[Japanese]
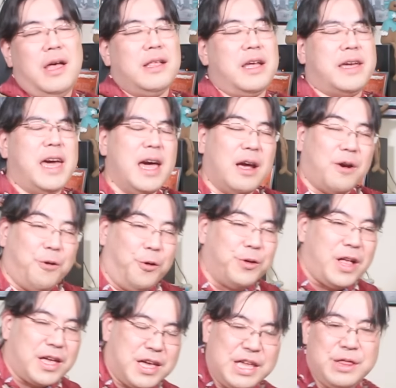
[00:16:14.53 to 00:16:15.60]
で、結構
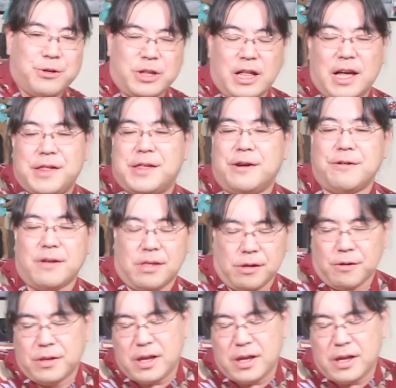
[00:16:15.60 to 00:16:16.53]
な頻度で出してるんですよ。